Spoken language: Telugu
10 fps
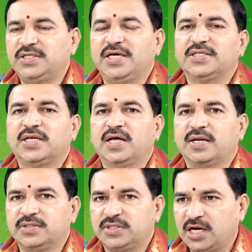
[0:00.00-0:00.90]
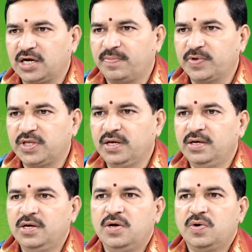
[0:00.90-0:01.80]
చేసినా జరగకపోతే
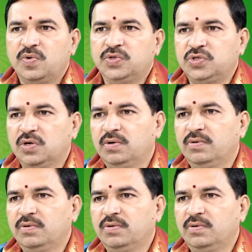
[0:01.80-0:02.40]
కొంచెం